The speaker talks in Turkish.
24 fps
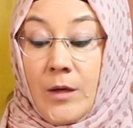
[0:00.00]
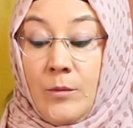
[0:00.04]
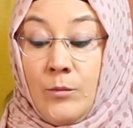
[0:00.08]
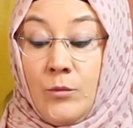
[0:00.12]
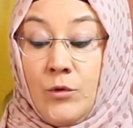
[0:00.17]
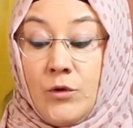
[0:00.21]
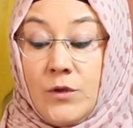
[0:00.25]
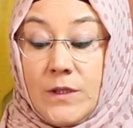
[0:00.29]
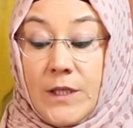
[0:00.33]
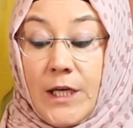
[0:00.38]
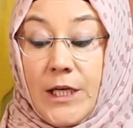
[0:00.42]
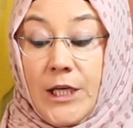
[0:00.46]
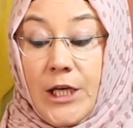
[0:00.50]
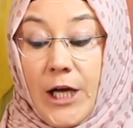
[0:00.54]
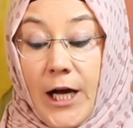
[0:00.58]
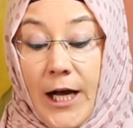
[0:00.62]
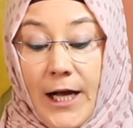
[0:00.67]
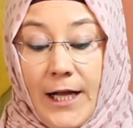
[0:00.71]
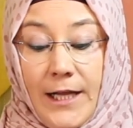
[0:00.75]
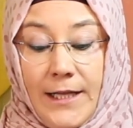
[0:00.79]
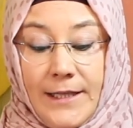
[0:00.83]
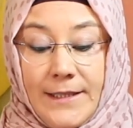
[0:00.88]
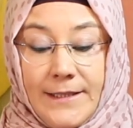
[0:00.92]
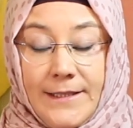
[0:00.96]
Muskayı
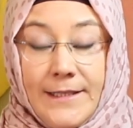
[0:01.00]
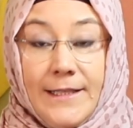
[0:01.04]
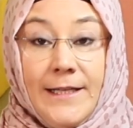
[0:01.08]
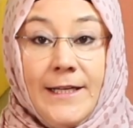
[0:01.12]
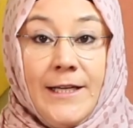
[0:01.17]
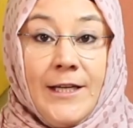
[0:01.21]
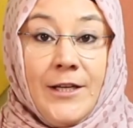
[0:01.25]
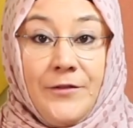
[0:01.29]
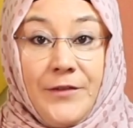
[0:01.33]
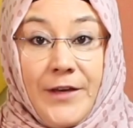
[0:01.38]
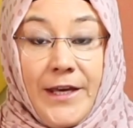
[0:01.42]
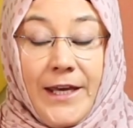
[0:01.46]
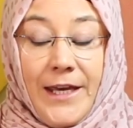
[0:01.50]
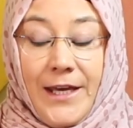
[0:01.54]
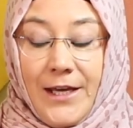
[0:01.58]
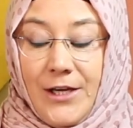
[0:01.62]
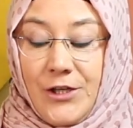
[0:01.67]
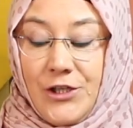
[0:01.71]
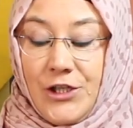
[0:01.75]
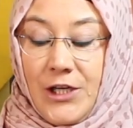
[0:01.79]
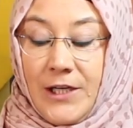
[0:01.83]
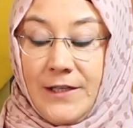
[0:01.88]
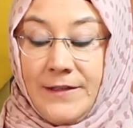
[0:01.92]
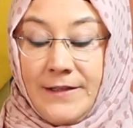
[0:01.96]
aldı ve
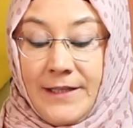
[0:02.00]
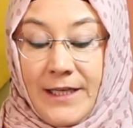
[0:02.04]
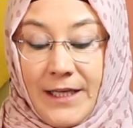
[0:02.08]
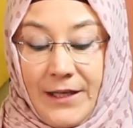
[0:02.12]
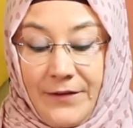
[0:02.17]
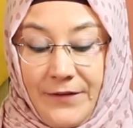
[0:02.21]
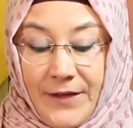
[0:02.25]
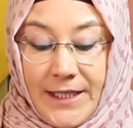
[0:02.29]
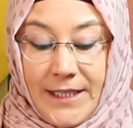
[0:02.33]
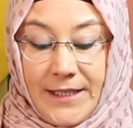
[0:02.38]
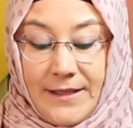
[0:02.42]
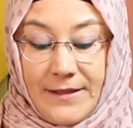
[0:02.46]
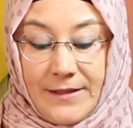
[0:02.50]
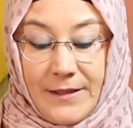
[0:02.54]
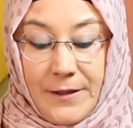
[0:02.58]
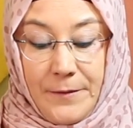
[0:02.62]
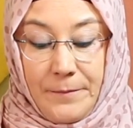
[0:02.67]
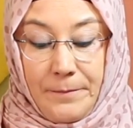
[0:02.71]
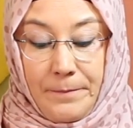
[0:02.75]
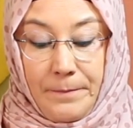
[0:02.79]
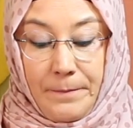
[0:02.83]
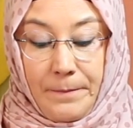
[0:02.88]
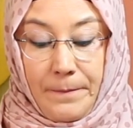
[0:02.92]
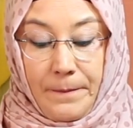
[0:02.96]
heyecanla eve
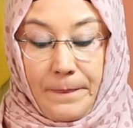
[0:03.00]
gitti.